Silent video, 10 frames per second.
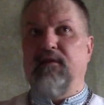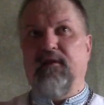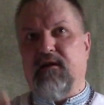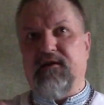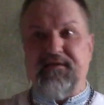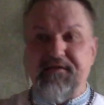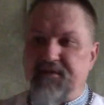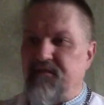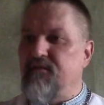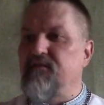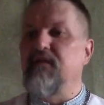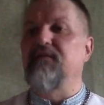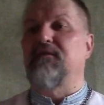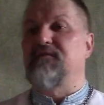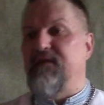или как картинки для
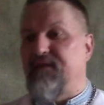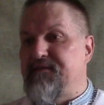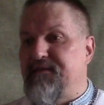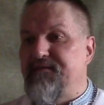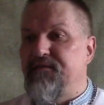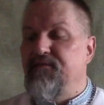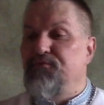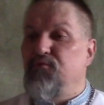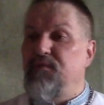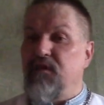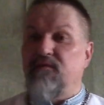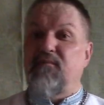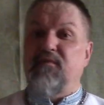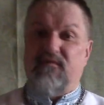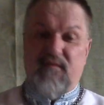трансляции на ютубе, я
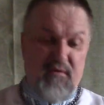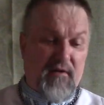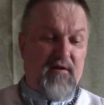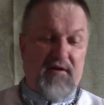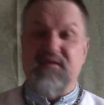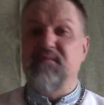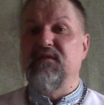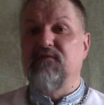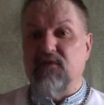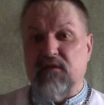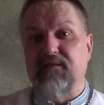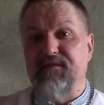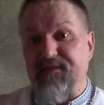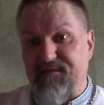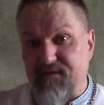выбрал как раз именно вот этот
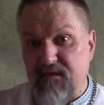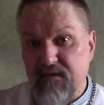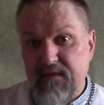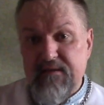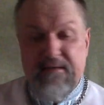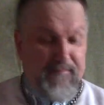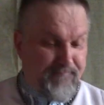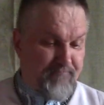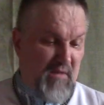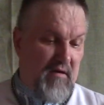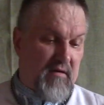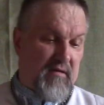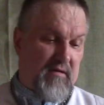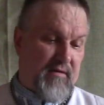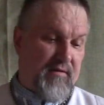текст.
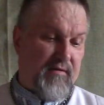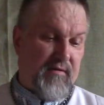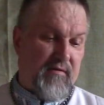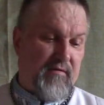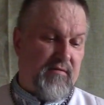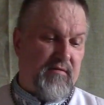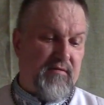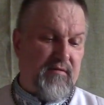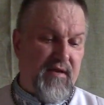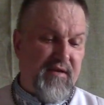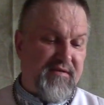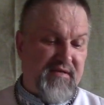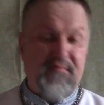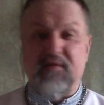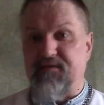
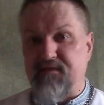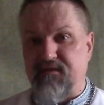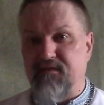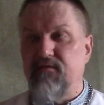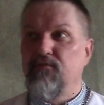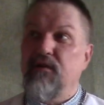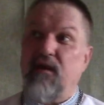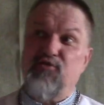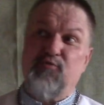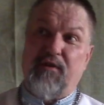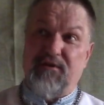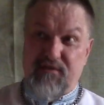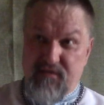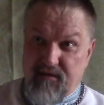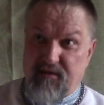3.17, но я хочу
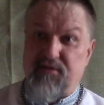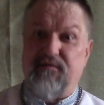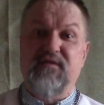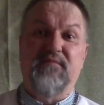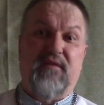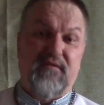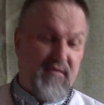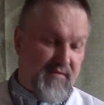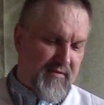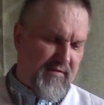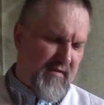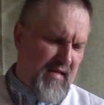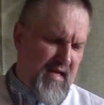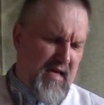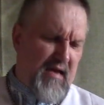прочесть и дальше, 18 стих.
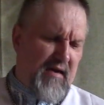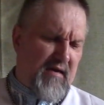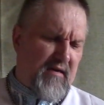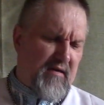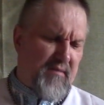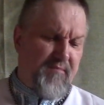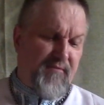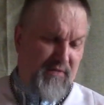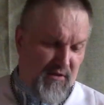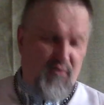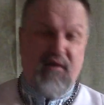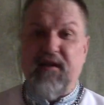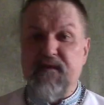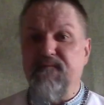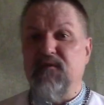2
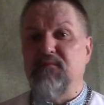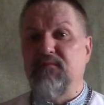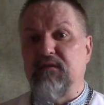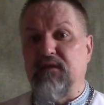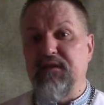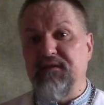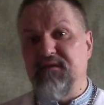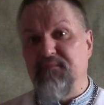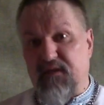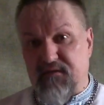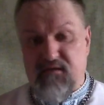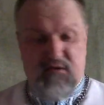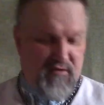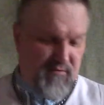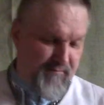Коринфянам 3.17
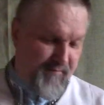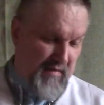читаю.